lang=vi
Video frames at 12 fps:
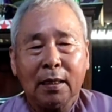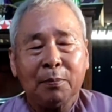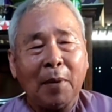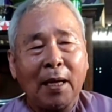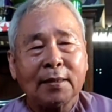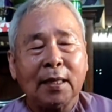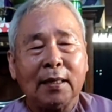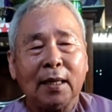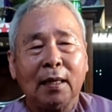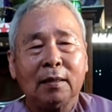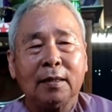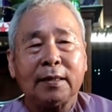cái mãn xà
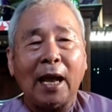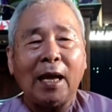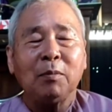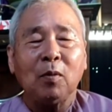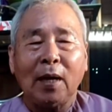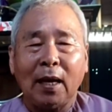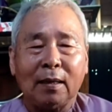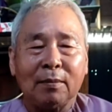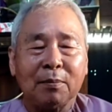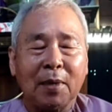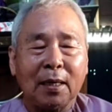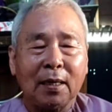nhân nó trả một
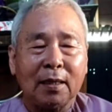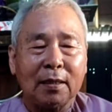lần mà